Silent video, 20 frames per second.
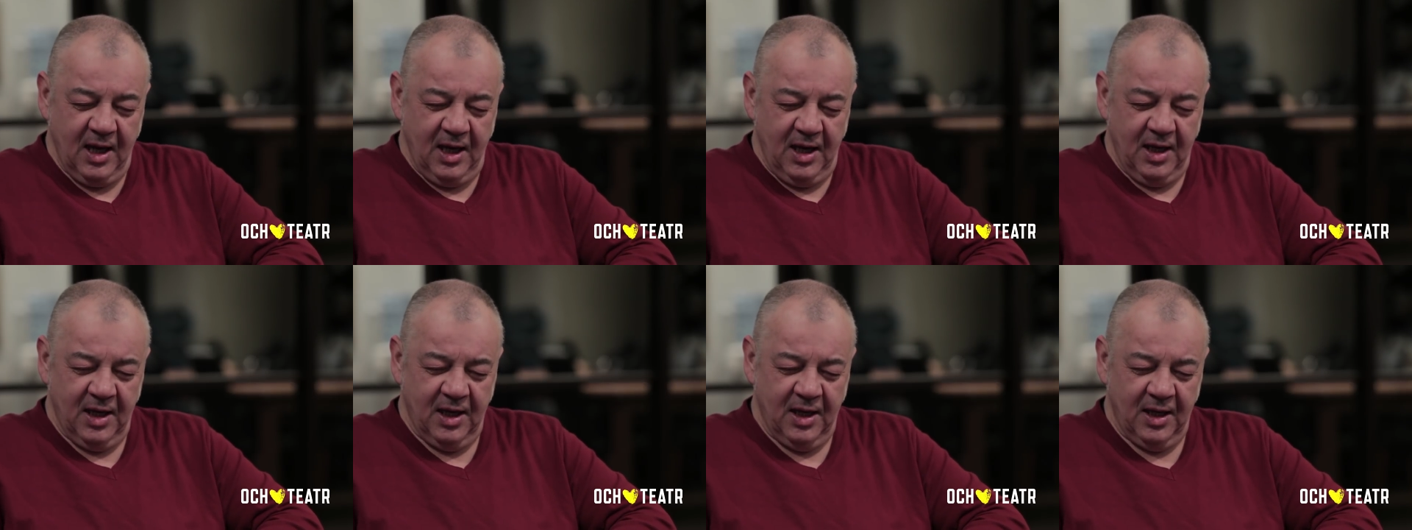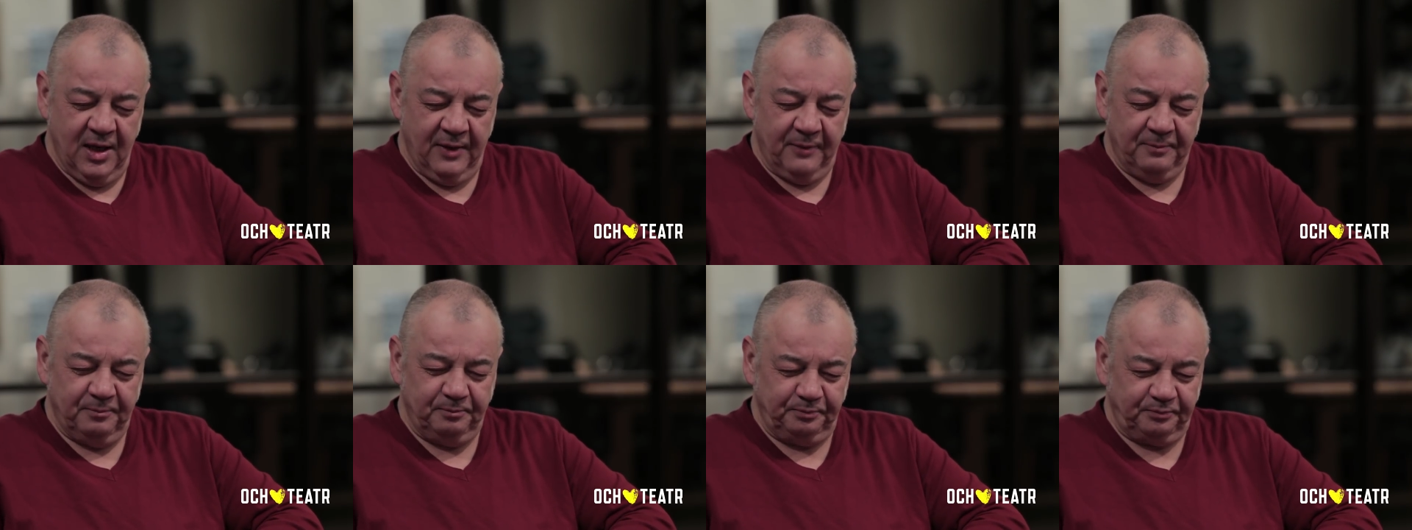
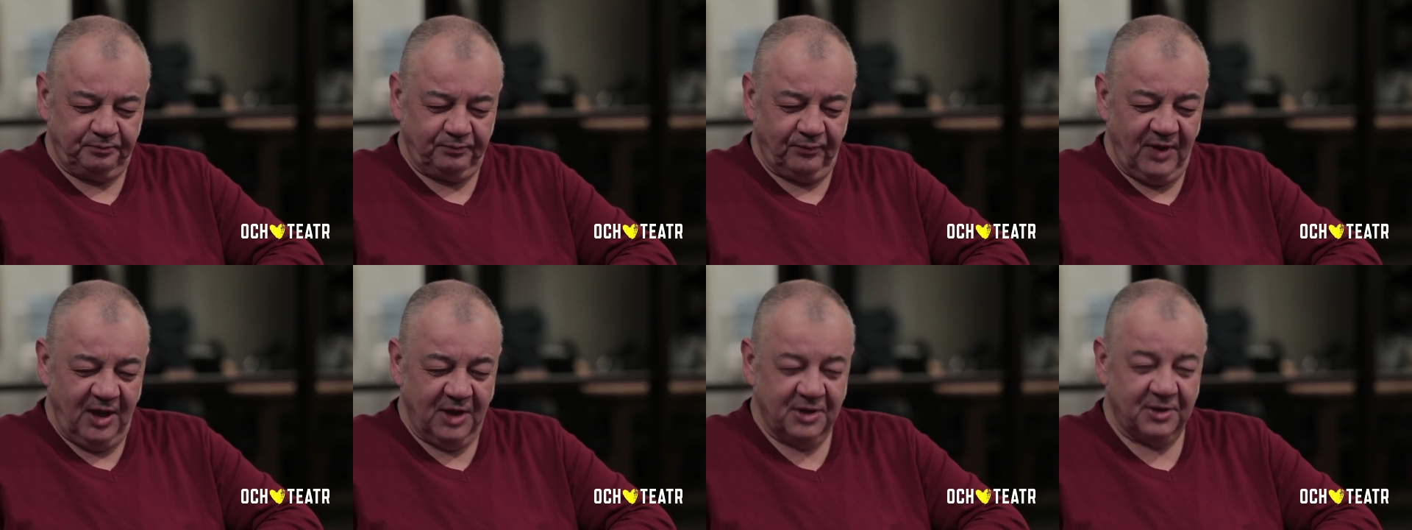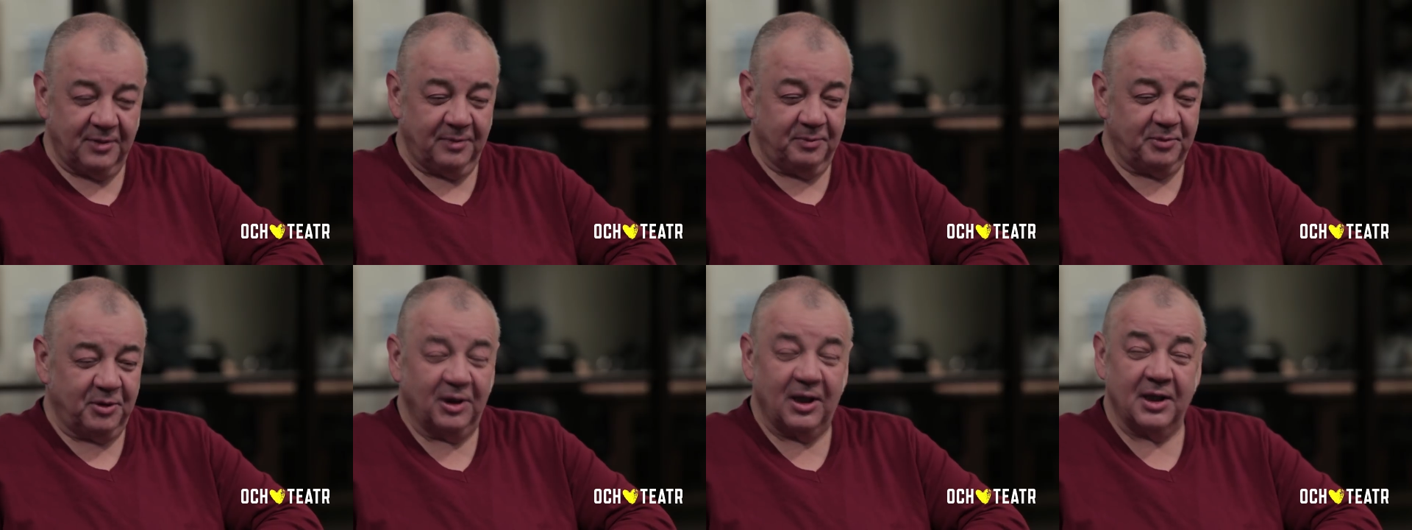E,
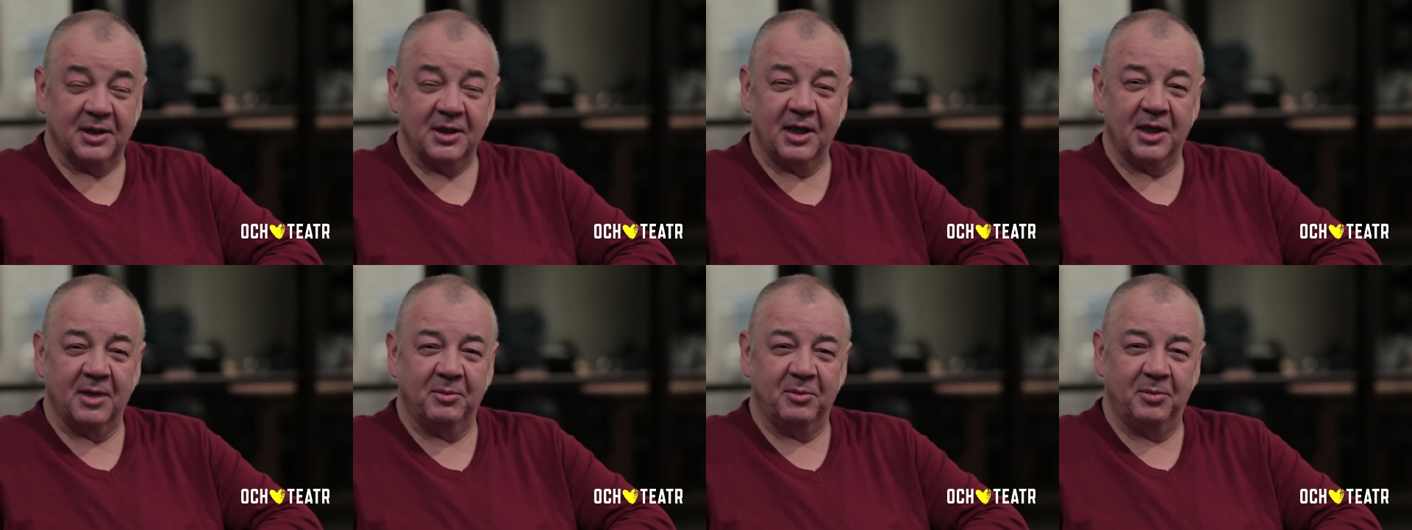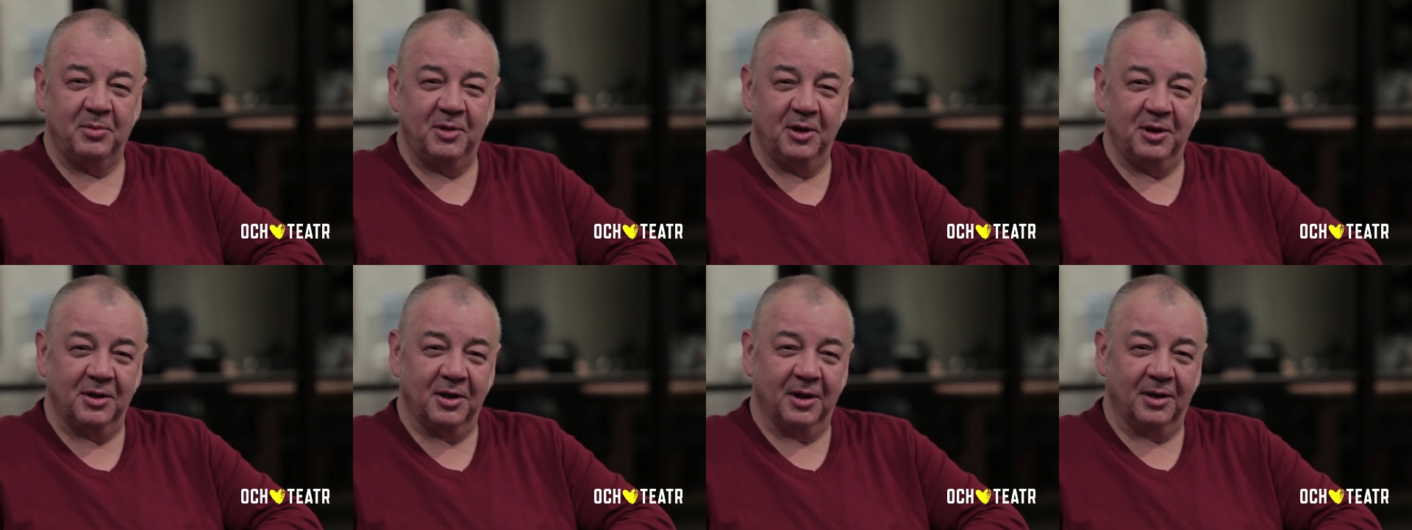jest przykazanie
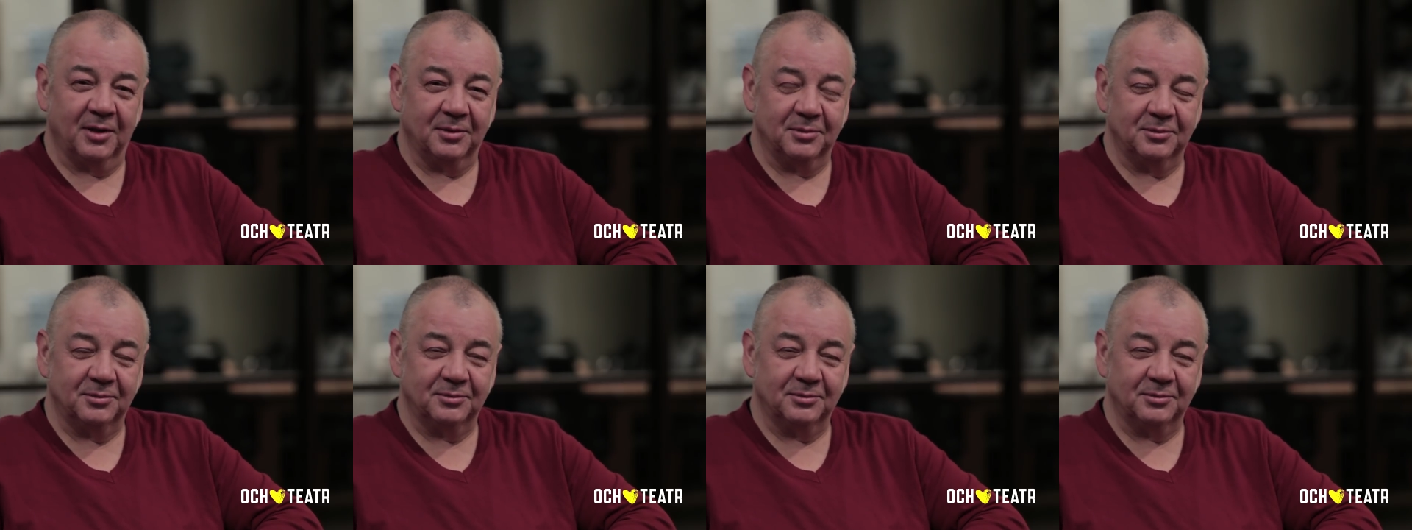biblijne,